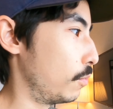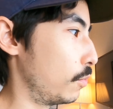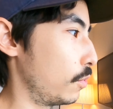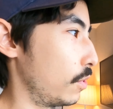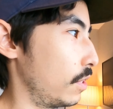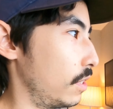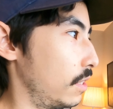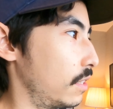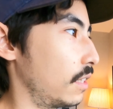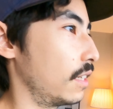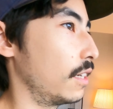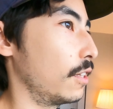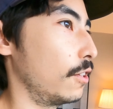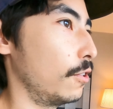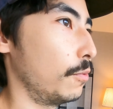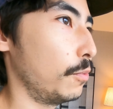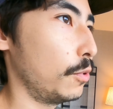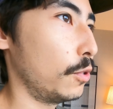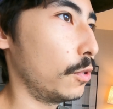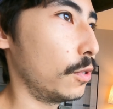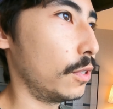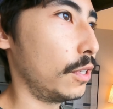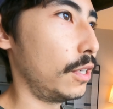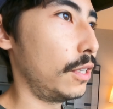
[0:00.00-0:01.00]
思うんですけれど
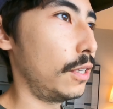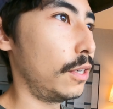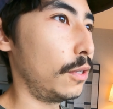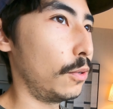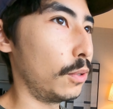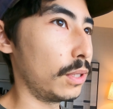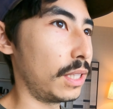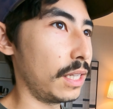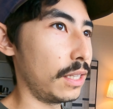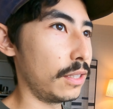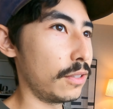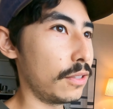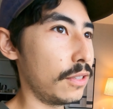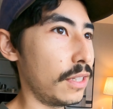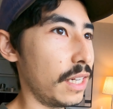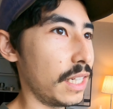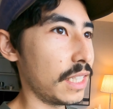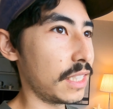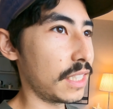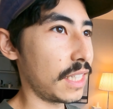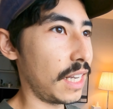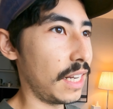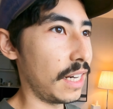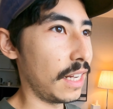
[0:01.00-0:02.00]
もホテル暮
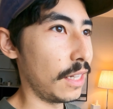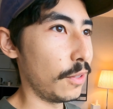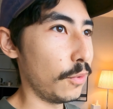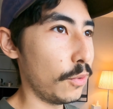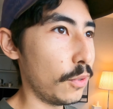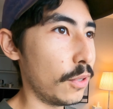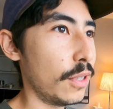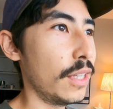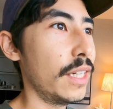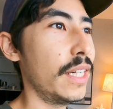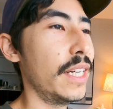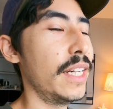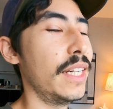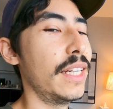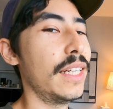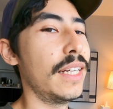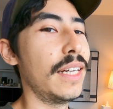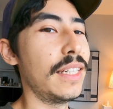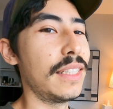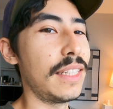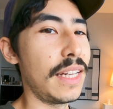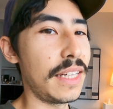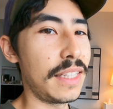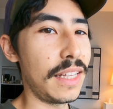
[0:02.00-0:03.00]
らしからの
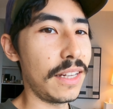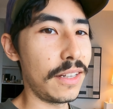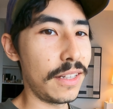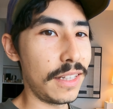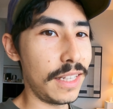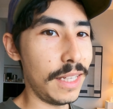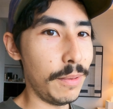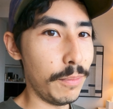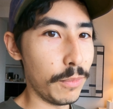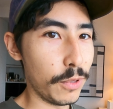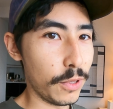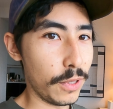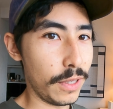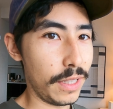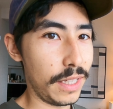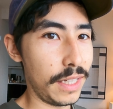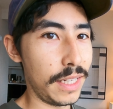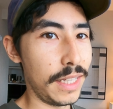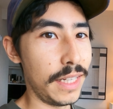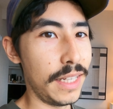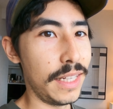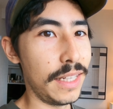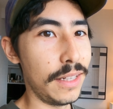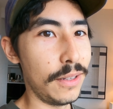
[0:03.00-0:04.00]
在宅勤
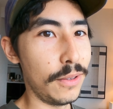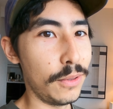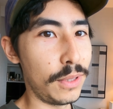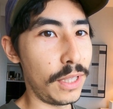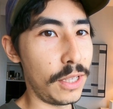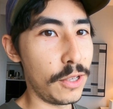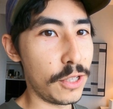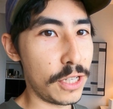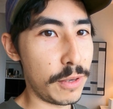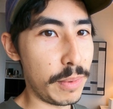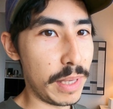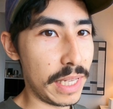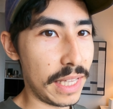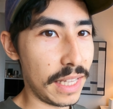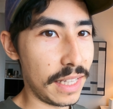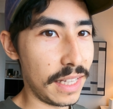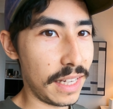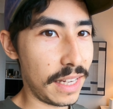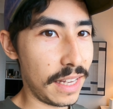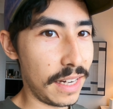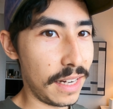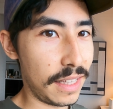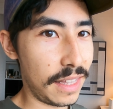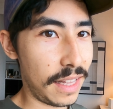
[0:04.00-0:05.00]
務お楽しみいた
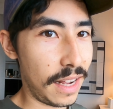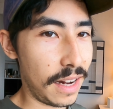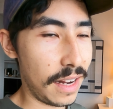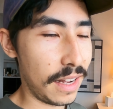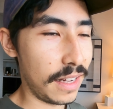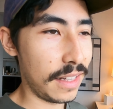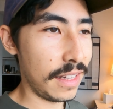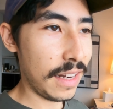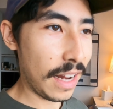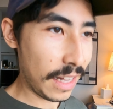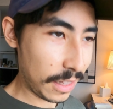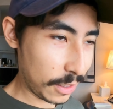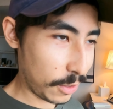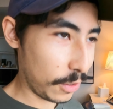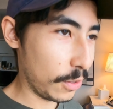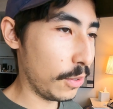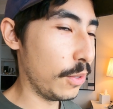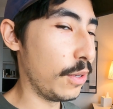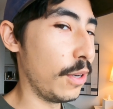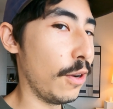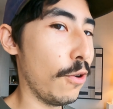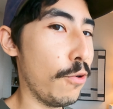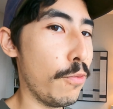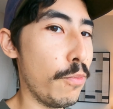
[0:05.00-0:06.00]
だけれたらなとい
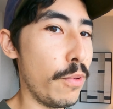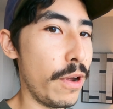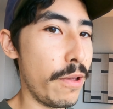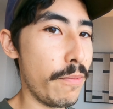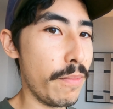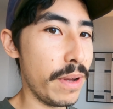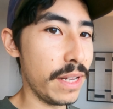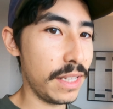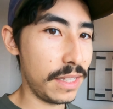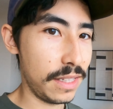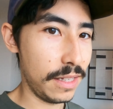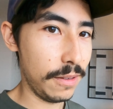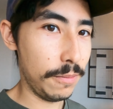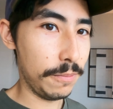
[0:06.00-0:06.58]
うふに思います。